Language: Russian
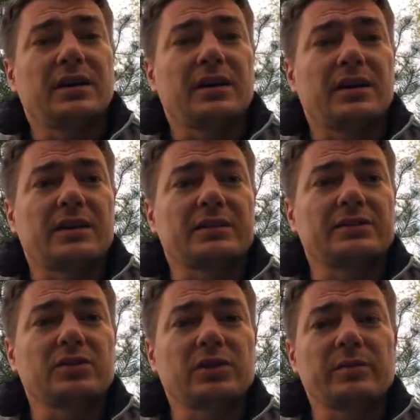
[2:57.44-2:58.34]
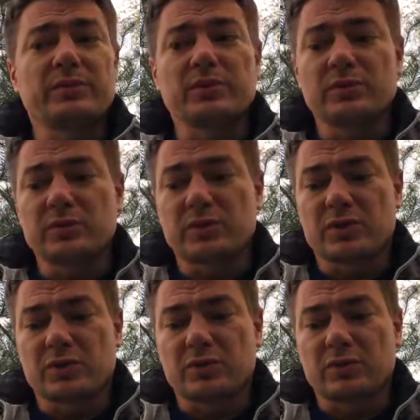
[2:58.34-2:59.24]
А, настолько безумную,
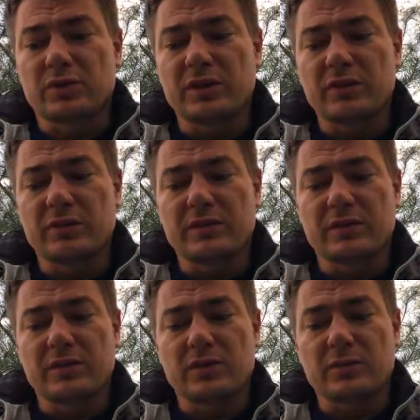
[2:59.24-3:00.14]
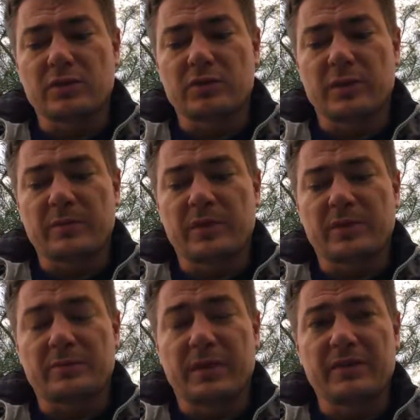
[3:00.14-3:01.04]
что другие люди не, не могут
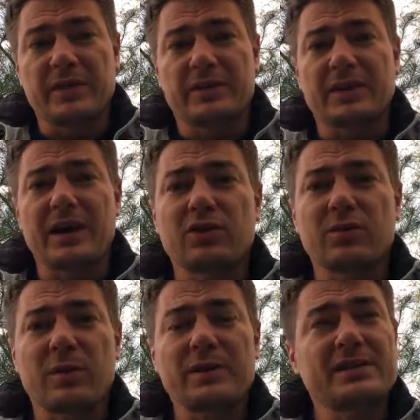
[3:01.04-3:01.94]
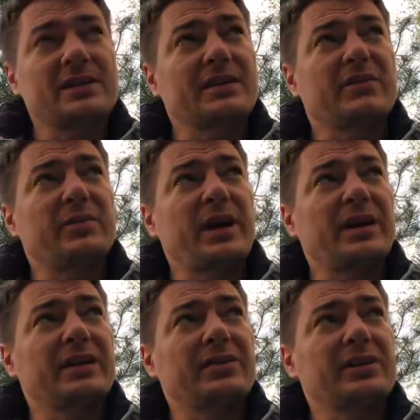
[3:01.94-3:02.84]
померить, поверить. И Рома Масленников в
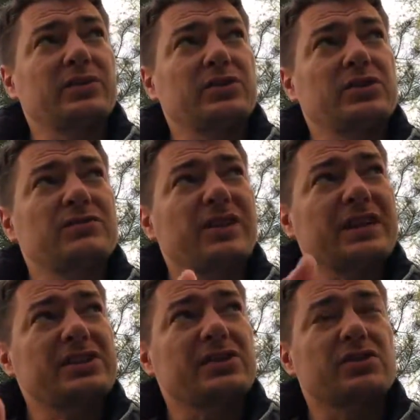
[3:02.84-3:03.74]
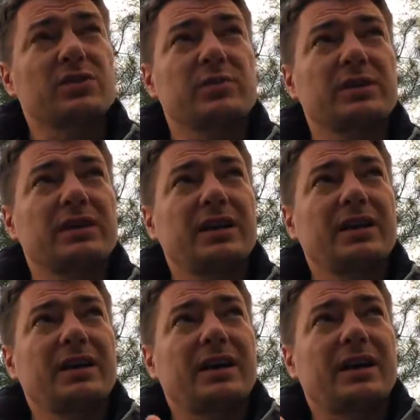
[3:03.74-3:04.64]
пиаре говорит, очень важно, чтобы
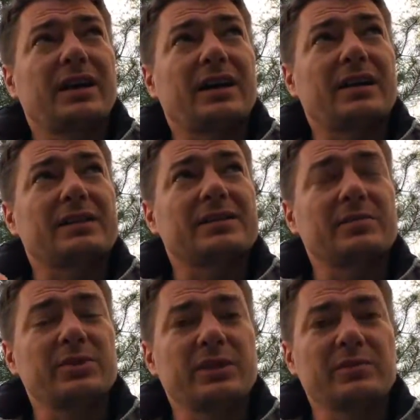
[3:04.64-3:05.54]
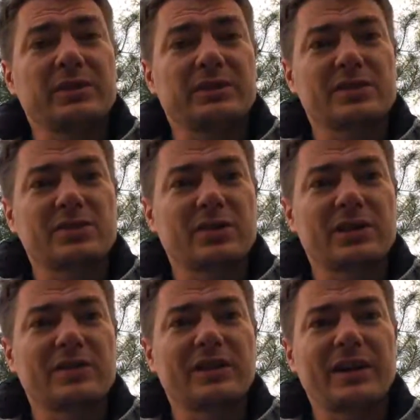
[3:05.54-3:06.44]
а, событие было настолько
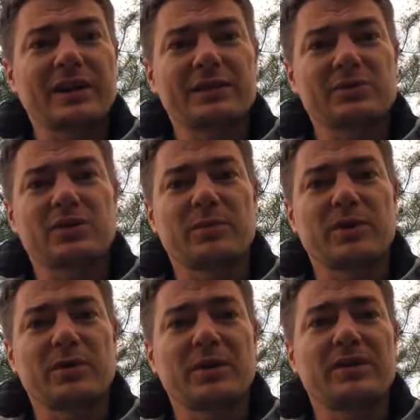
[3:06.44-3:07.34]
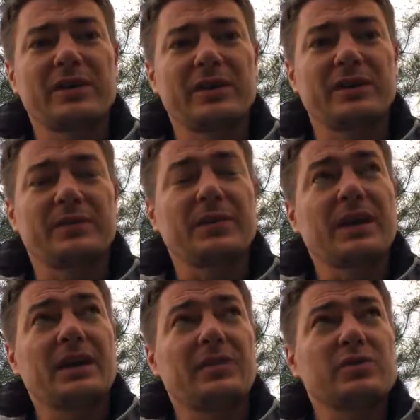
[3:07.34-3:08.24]
невероятным, чтобы о нем говорили.
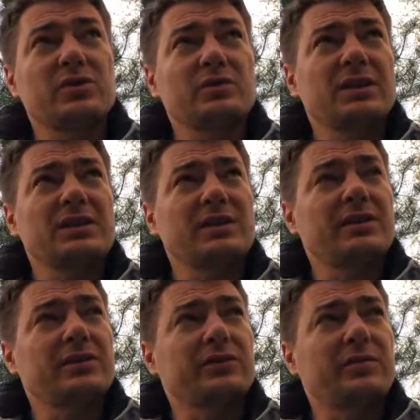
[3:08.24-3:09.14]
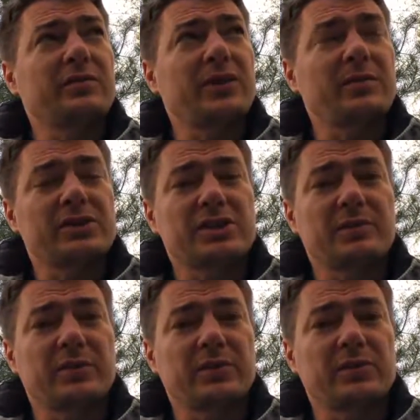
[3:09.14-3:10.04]
И безумная цель дает вам два больших
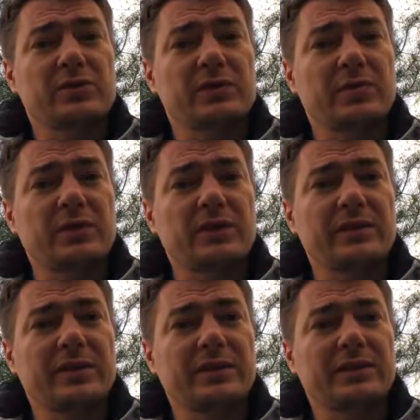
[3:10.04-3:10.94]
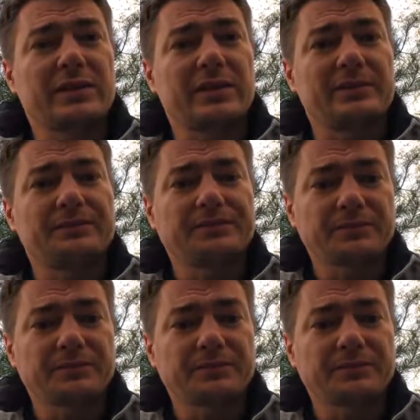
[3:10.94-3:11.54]
преимущества. Первое это,